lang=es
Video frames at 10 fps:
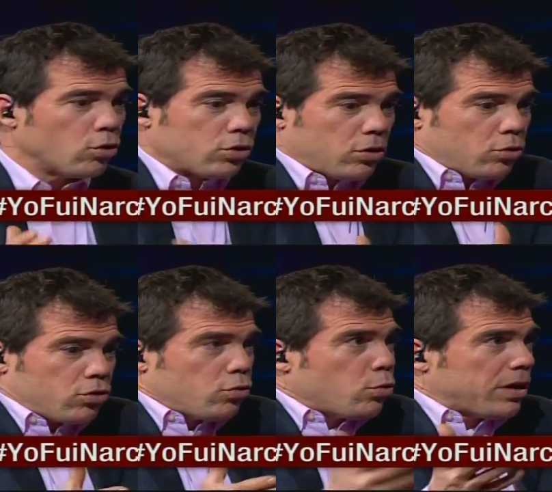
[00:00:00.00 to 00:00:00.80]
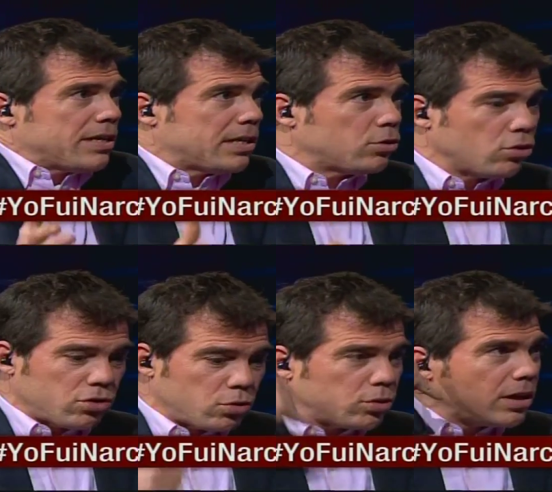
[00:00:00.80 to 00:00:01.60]
¿O, qué, ocurre en ese
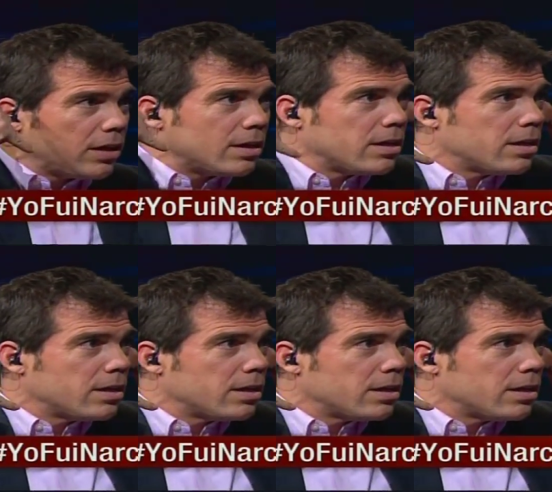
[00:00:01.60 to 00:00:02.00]
entonces? 15 días.